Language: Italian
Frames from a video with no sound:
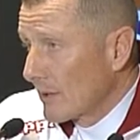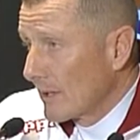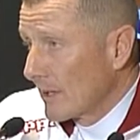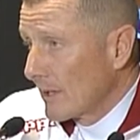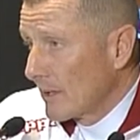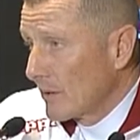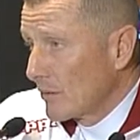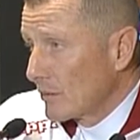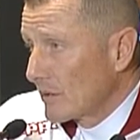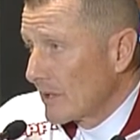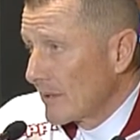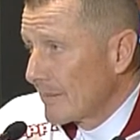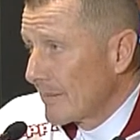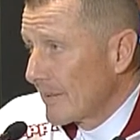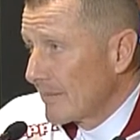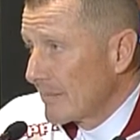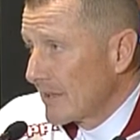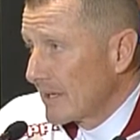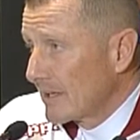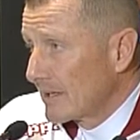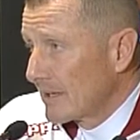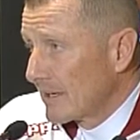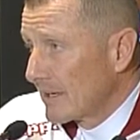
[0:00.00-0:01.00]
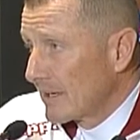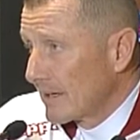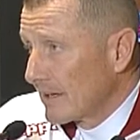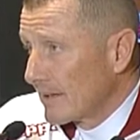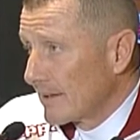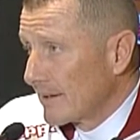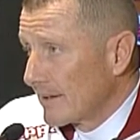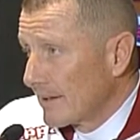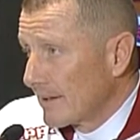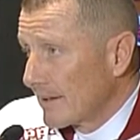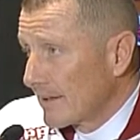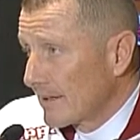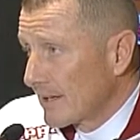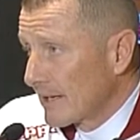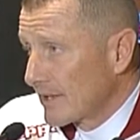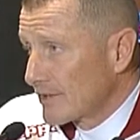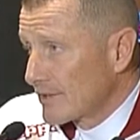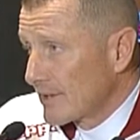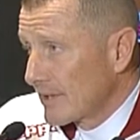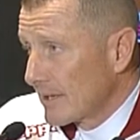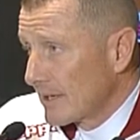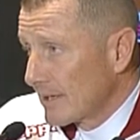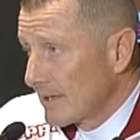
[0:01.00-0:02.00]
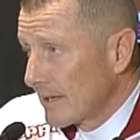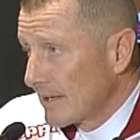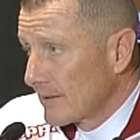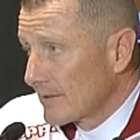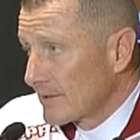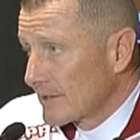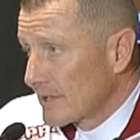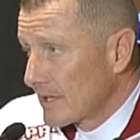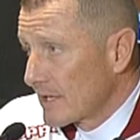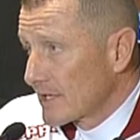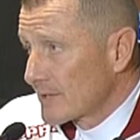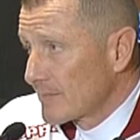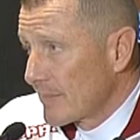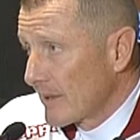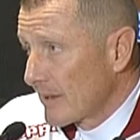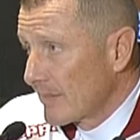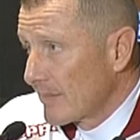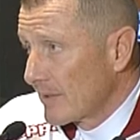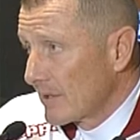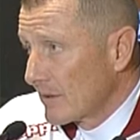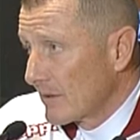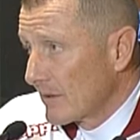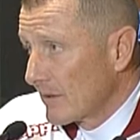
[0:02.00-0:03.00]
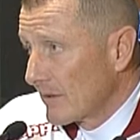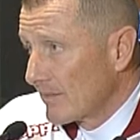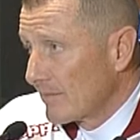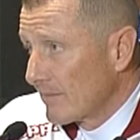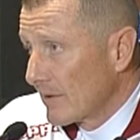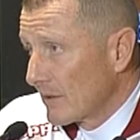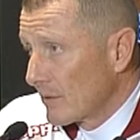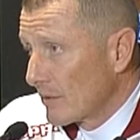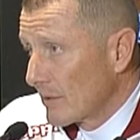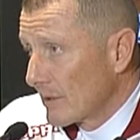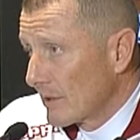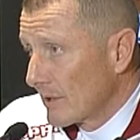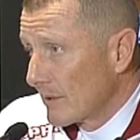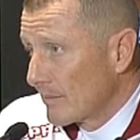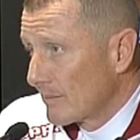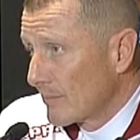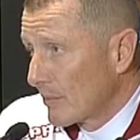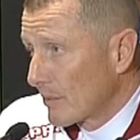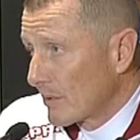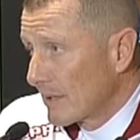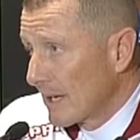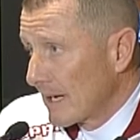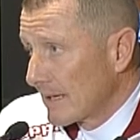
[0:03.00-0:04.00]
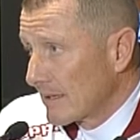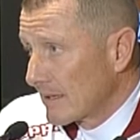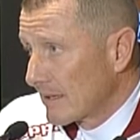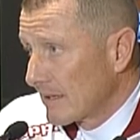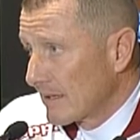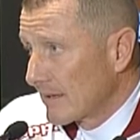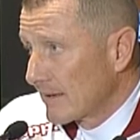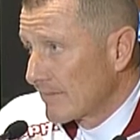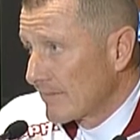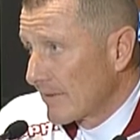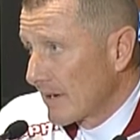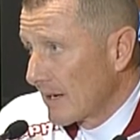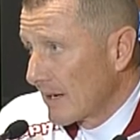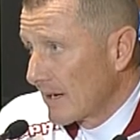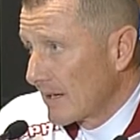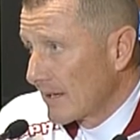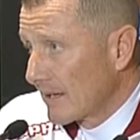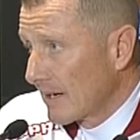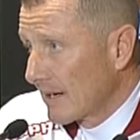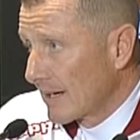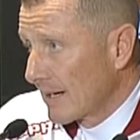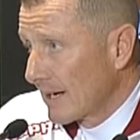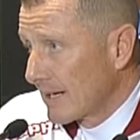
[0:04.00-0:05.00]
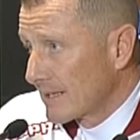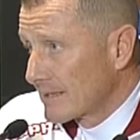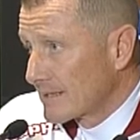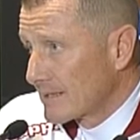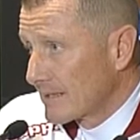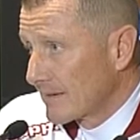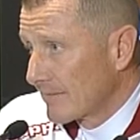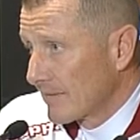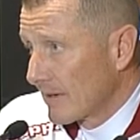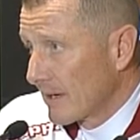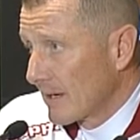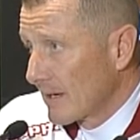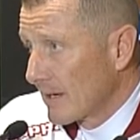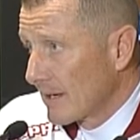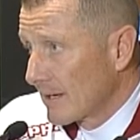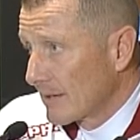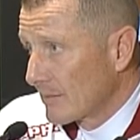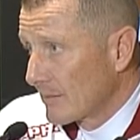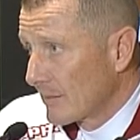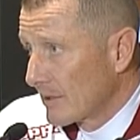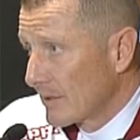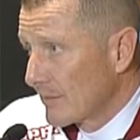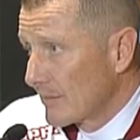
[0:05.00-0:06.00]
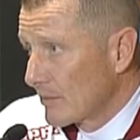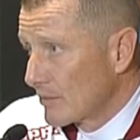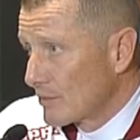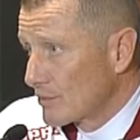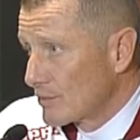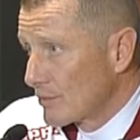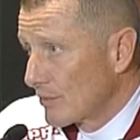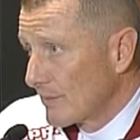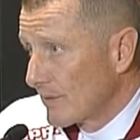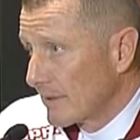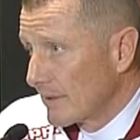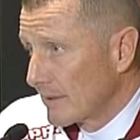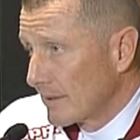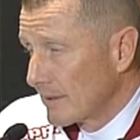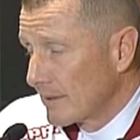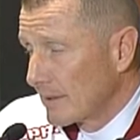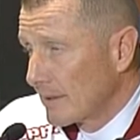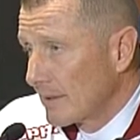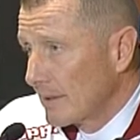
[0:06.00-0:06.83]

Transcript: che ultimamente il calcio italiano stia esprimendo dei valori importanti fra i ragazzi, fra quelli più giovani.